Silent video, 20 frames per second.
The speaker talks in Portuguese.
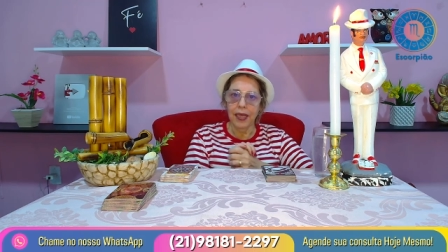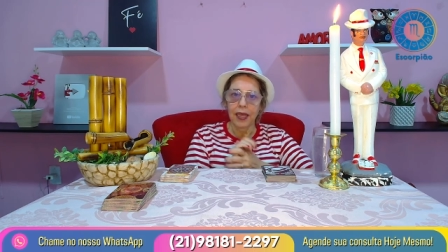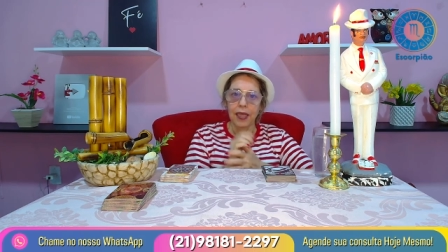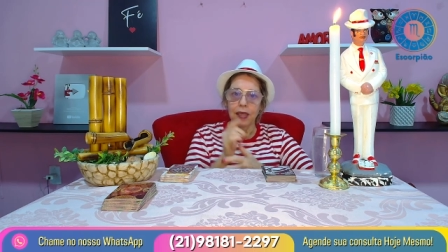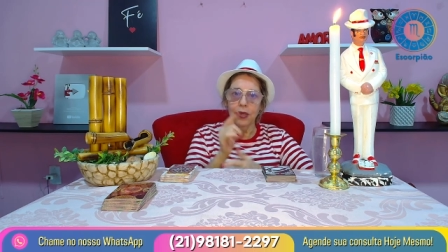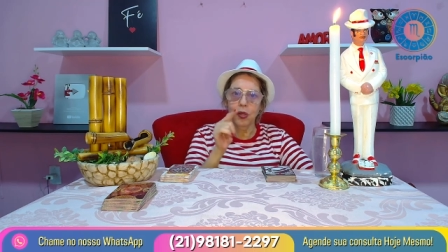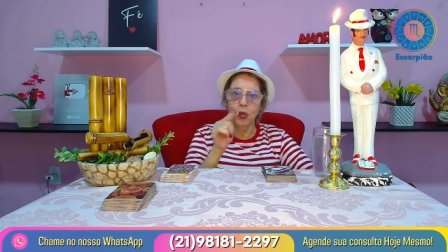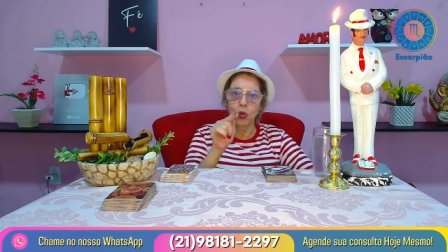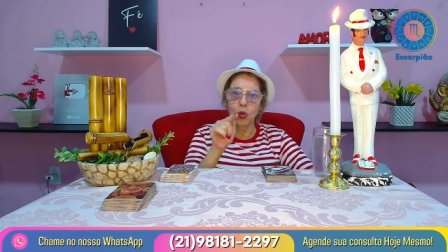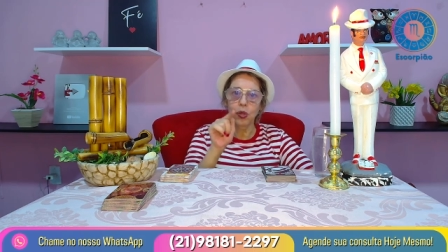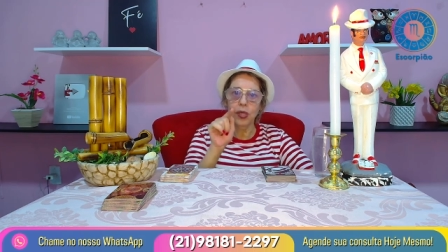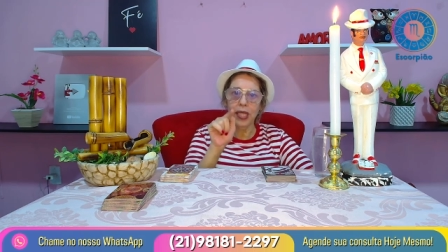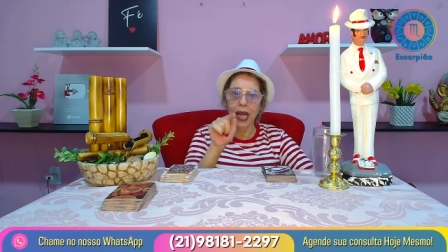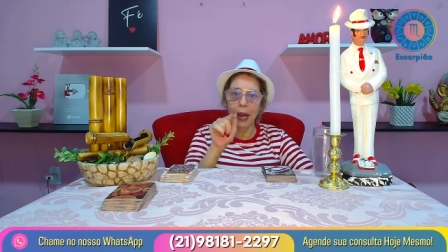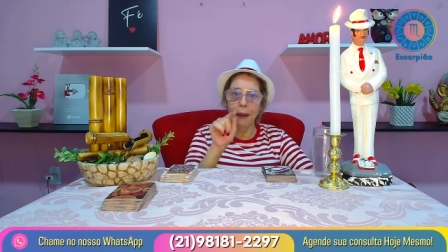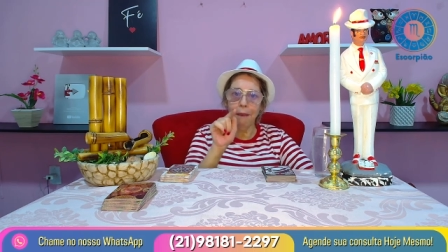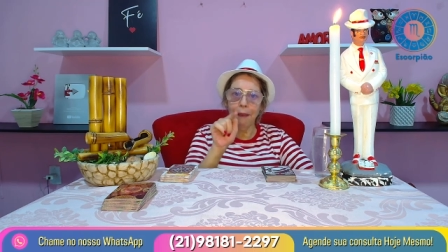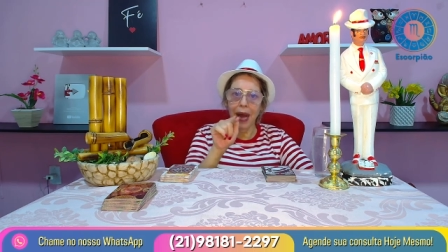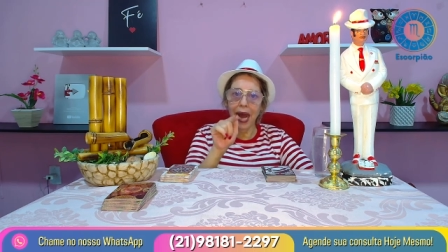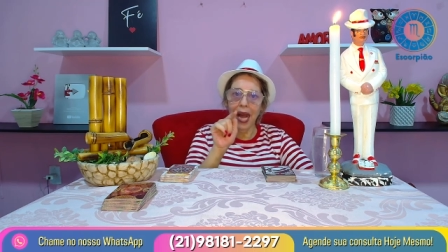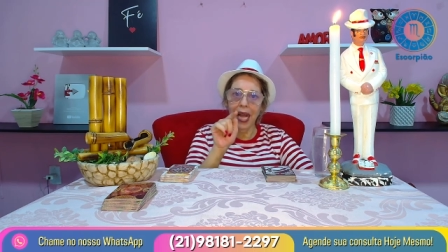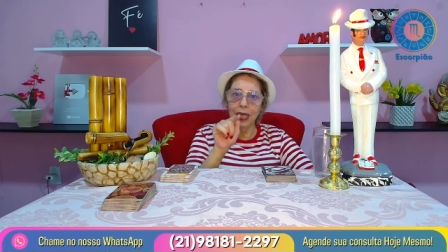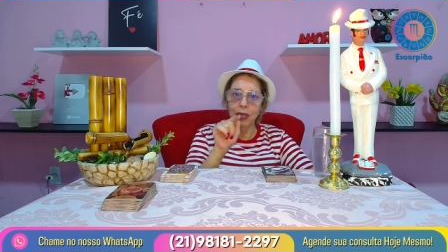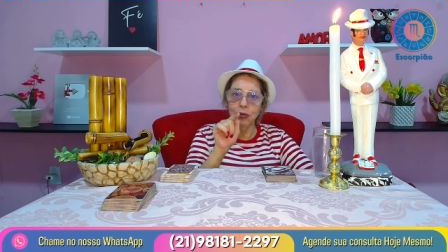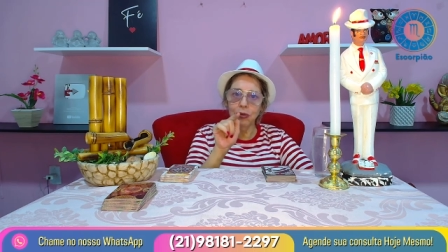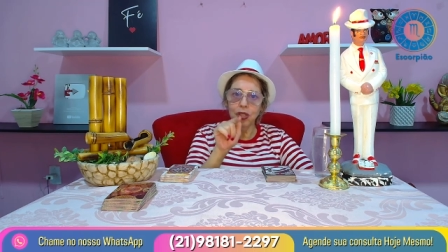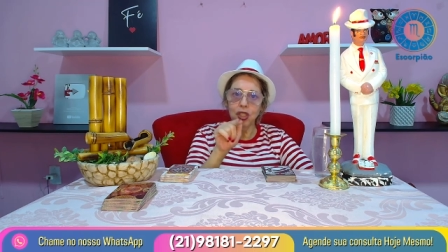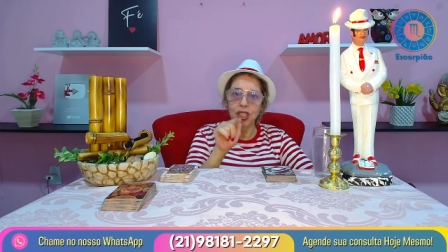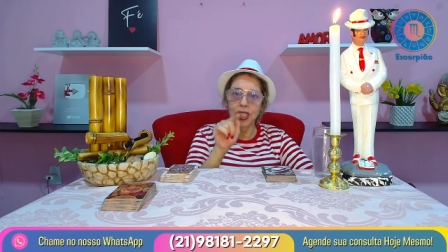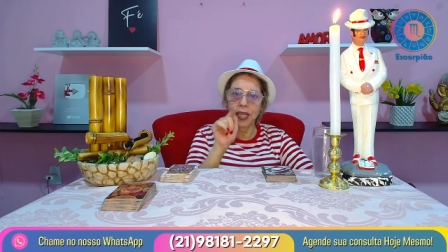do
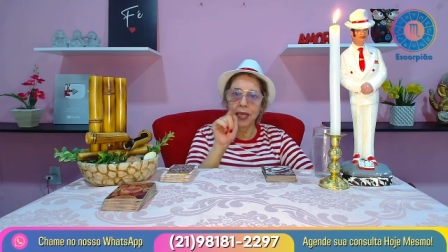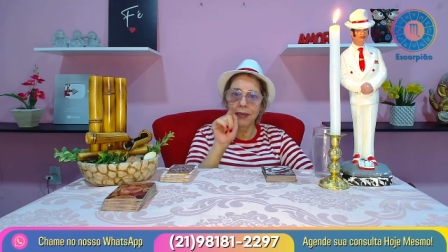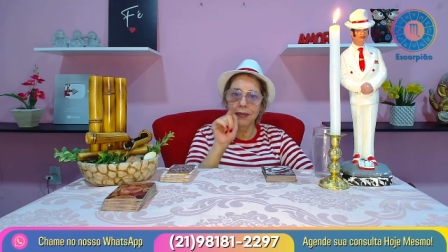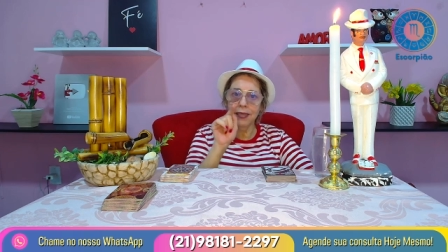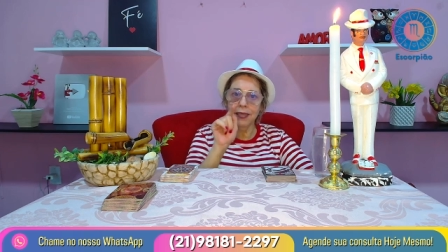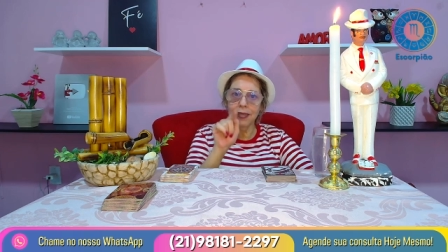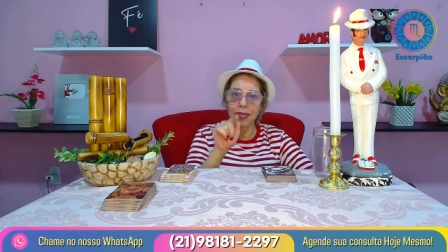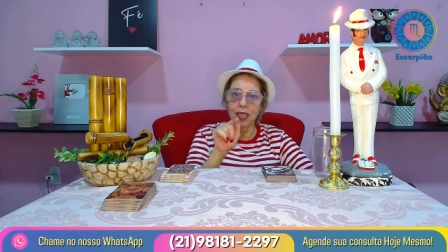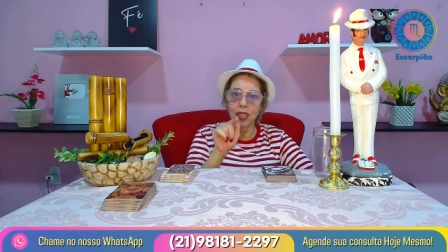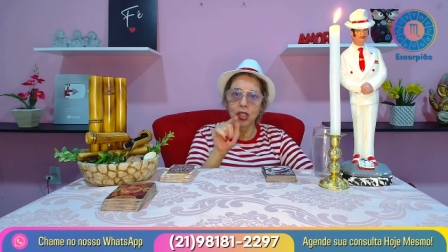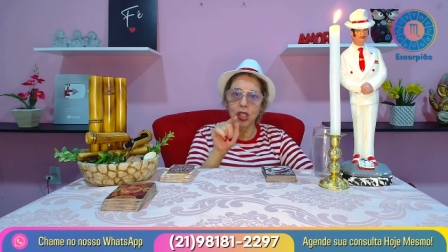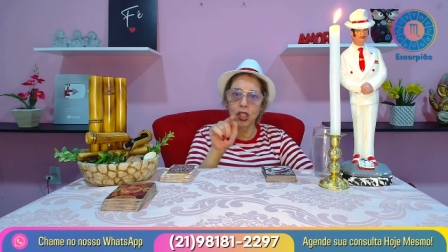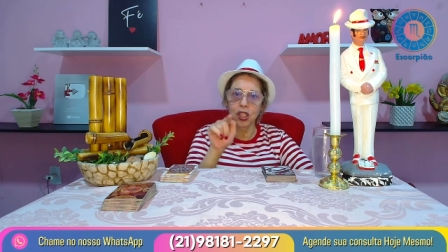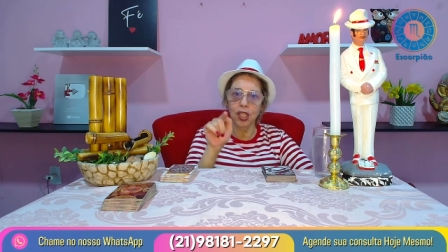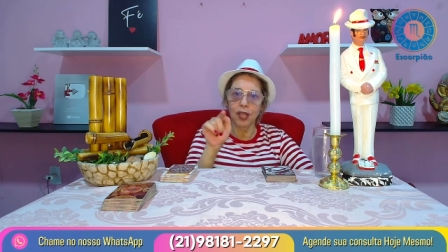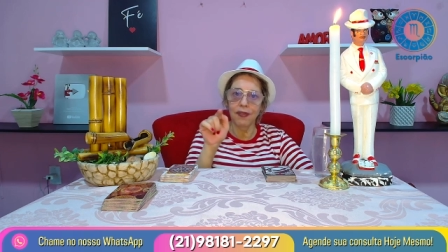trabalho de Yansan, gente,